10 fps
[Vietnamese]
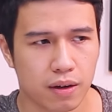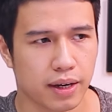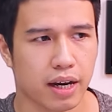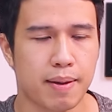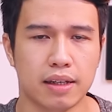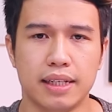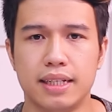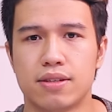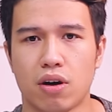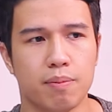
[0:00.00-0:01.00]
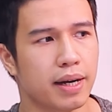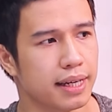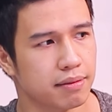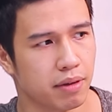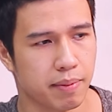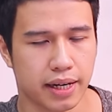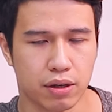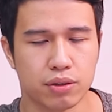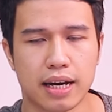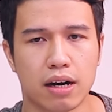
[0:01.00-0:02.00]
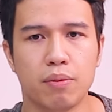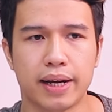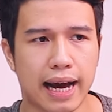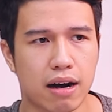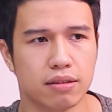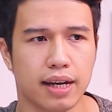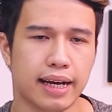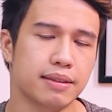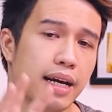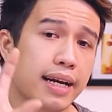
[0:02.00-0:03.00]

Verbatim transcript: để các bạn có thể nhìn rõ được màn hình bởi màn hình độ sáng nó không hề cao nên anh em